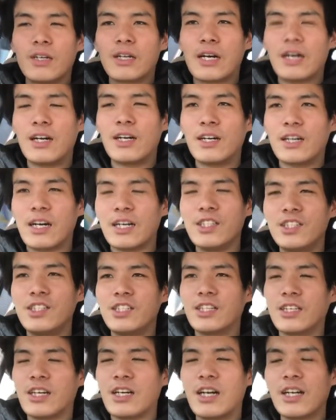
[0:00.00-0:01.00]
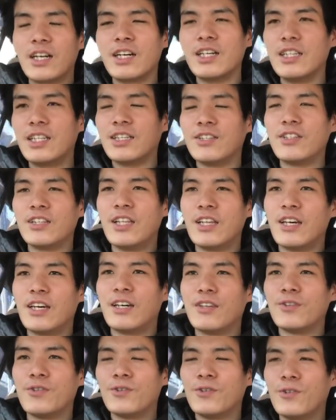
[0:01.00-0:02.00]
感じ考えたんでね、あ
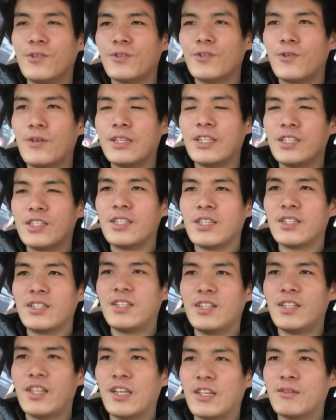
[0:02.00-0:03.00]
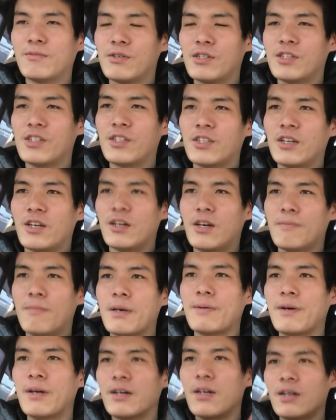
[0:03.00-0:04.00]
のお話しさせていただきました。
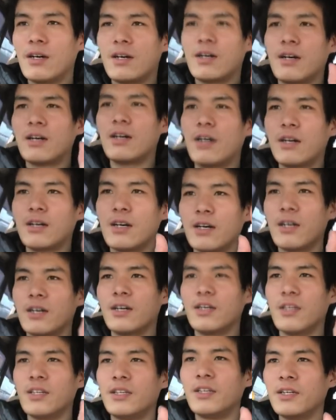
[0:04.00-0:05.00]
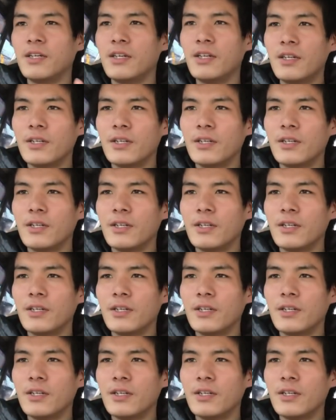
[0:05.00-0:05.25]
バイバーイ。